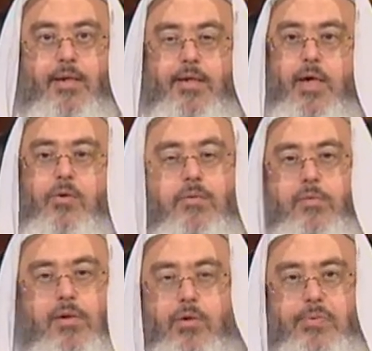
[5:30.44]

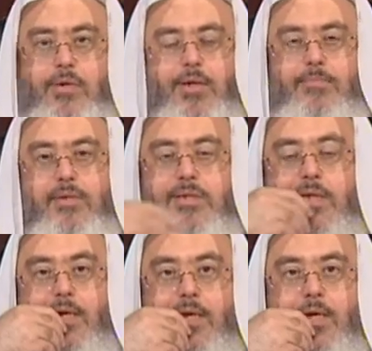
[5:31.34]
يقومون من قبورهم
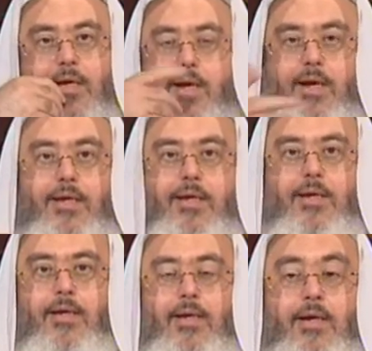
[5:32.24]
بالطريقة
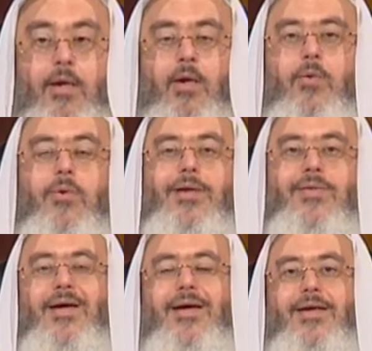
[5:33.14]
يعني
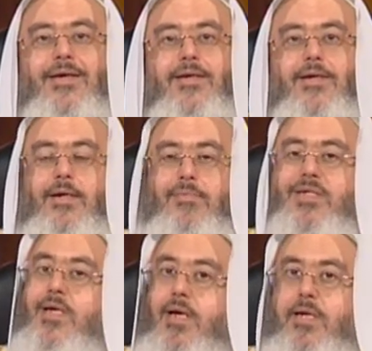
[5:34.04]
ولذلك
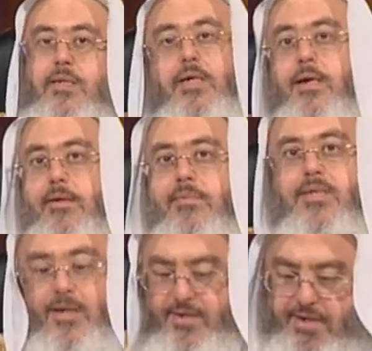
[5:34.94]
المسألة خطيرة
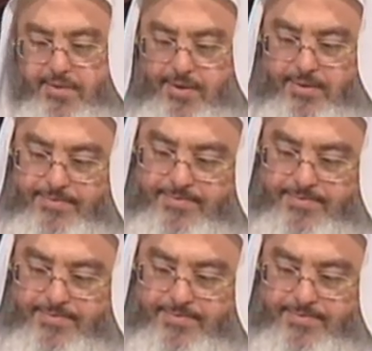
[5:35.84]
مسألة الربا